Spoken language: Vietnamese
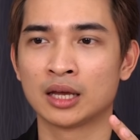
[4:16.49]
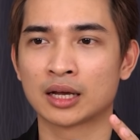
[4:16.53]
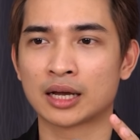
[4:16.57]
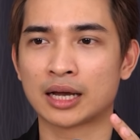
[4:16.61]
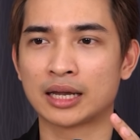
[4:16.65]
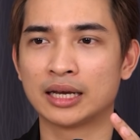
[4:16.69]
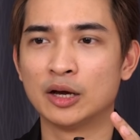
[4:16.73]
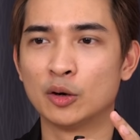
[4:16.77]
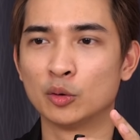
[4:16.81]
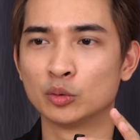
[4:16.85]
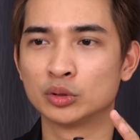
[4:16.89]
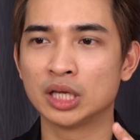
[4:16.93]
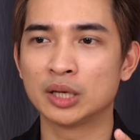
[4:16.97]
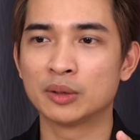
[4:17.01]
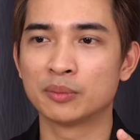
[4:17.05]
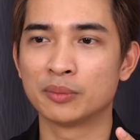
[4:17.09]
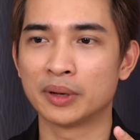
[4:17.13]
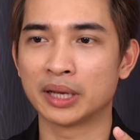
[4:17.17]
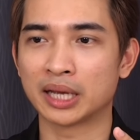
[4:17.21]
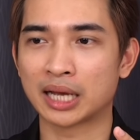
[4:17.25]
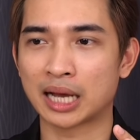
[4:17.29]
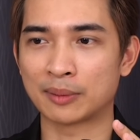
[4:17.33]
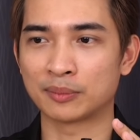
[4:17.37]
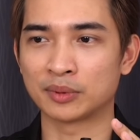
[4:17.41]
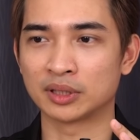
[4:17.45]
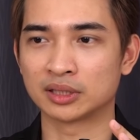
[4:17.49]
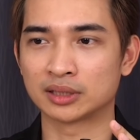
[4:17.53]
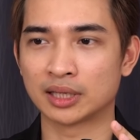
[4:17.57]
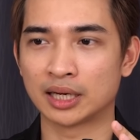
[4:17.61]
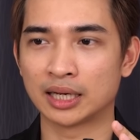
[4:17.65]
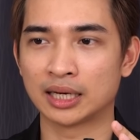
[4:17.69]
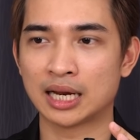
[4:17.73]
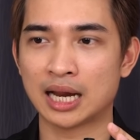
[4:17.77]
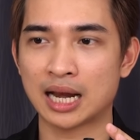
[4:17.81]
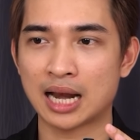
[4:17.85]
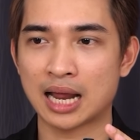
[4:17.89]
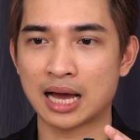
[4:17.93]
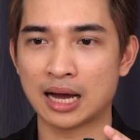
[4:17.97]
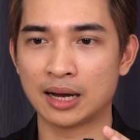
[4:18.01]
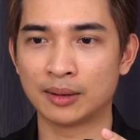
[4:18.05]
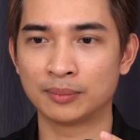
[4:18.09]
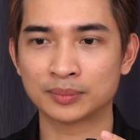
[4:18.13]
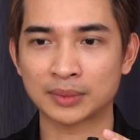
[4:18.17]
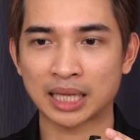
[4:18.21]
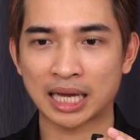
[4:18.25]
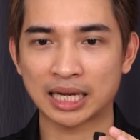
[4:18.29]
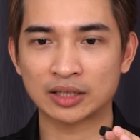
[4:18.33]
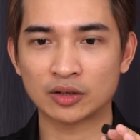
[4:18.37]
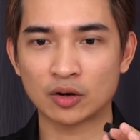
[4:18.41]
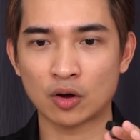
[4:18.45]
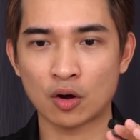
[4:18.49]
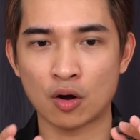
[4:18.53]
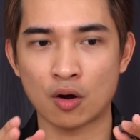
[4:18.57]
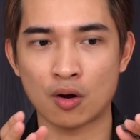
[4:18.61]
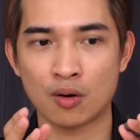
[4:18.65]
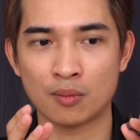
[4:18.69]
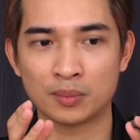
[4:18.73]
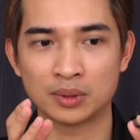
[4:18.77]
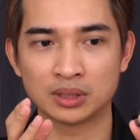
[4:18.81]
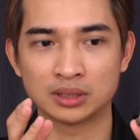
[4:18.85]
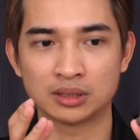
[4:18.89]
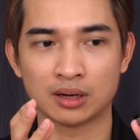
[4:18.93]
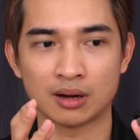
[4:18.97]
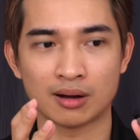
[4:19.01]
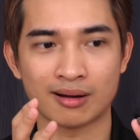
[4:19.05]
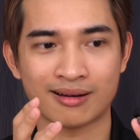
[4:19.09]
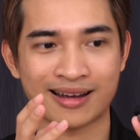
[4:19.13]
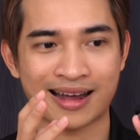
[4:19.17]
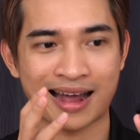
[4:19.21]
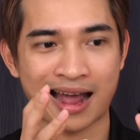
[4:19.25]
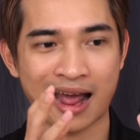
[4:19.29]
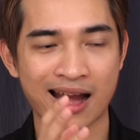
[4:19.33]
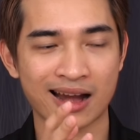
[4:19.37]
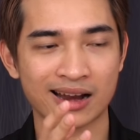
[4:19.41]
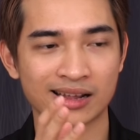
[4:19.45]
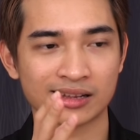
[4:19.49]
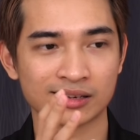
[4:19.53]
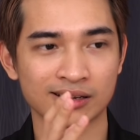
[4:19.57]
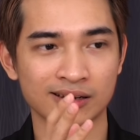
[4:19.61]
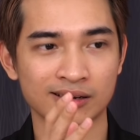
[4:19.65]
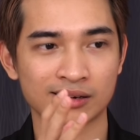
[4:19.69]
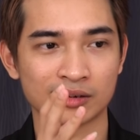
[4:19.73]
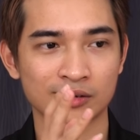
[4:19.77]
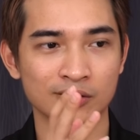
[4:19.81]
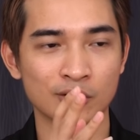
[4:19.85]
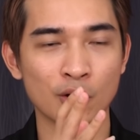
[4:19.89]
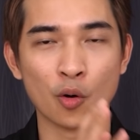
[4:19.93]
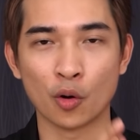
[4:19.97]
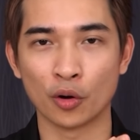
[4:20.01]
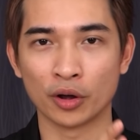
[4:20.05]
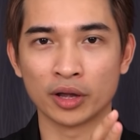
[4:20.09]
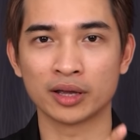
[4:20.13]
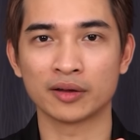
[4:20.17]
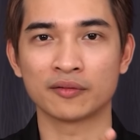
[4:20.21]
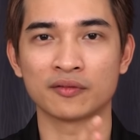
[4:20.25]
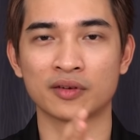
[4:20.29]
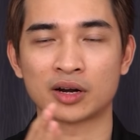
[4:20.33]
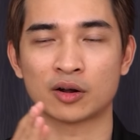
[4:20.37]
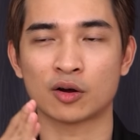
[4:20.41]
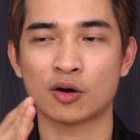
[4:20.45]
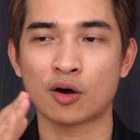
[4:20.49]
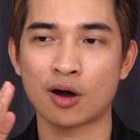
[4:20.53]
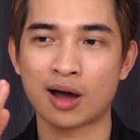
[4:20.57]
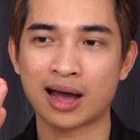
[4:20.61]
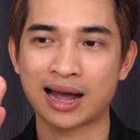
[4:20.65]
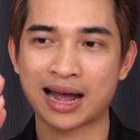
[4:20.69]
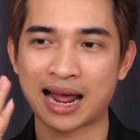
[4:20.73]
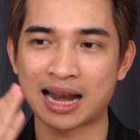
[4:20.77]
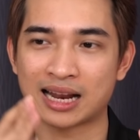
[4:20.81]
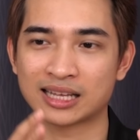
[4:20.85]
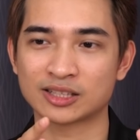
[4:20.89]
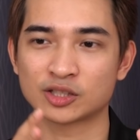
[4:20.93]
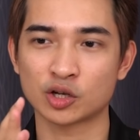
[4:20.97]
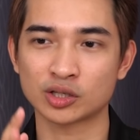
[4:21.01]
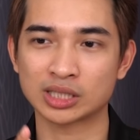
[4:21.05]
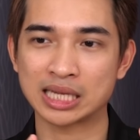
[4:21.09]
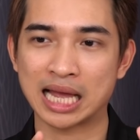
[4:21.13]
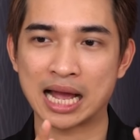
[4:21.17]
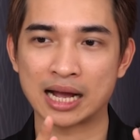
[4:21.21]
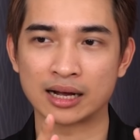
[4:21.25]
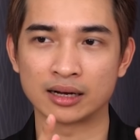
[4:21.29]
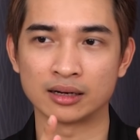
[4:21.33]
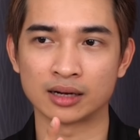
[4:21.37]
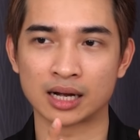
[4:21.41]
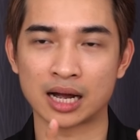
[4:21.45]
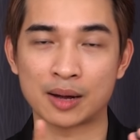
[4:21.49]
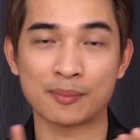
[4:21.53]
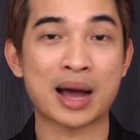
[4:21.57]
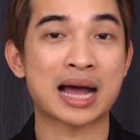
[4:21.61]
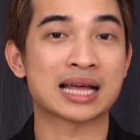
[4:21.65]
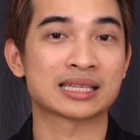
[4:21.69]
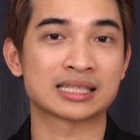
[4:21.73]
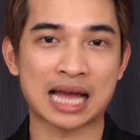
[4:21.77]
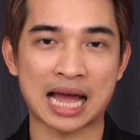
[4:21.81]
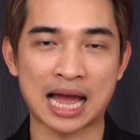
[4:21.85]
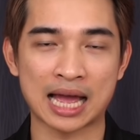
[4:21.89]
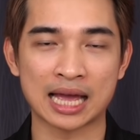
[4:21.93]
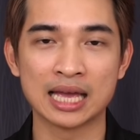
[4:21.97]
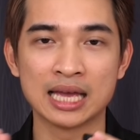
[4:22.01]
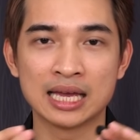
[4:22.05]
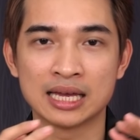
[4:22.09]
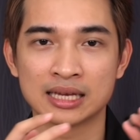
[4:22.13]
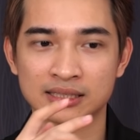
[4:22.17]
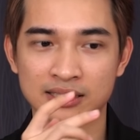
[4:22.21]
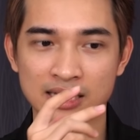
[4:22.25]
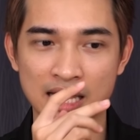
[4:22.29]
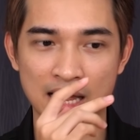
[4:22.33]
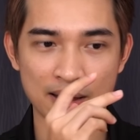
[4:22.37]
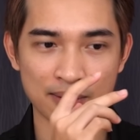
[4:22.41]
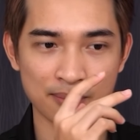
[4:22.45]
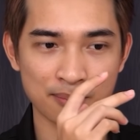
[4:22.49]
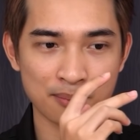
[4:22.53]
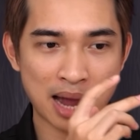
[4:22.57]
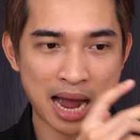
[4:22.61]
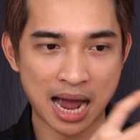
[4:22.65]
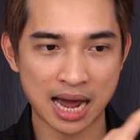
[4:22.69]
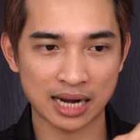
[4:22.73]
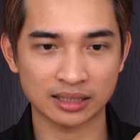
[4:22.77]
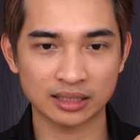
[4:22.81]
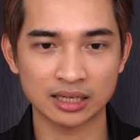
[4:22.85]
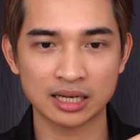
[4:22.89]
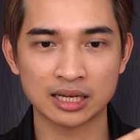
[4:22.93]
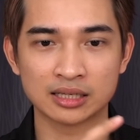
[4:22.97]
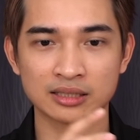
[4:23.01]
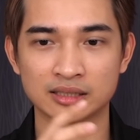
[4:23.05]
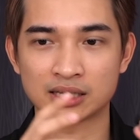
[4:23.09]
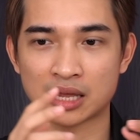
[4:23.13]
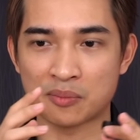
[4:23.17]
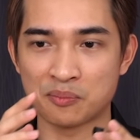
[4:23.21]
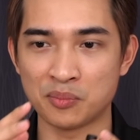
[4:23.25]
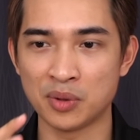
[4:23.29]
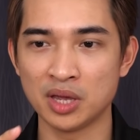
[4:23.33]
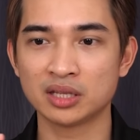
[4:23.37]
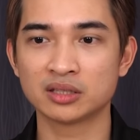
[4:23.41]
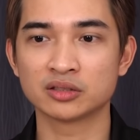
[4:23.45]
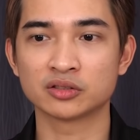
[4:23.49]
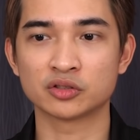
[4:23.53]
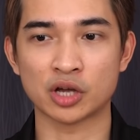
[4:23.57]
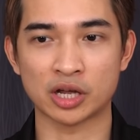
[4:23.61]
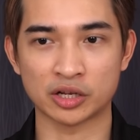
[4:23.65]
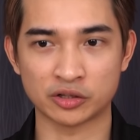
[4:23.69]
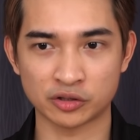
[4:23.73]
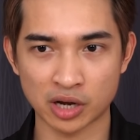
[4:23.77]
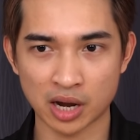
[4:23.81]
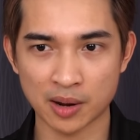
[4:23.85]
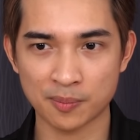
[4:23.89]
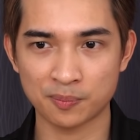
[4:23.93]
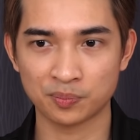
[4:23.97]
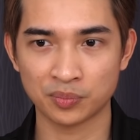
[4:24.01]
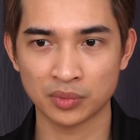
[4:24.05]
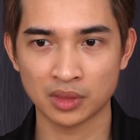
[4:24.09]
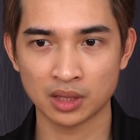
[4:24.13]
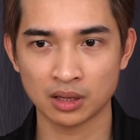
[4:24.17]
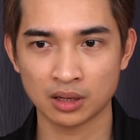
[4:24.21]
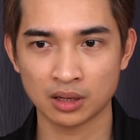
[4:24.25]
cái đầu tiên mình cảm nhận thấy đấy là âm thanh nó bây giờ khá là nổi và nó khó khá là rõ ràng ở cả ba giải giải bass giải mid giải chép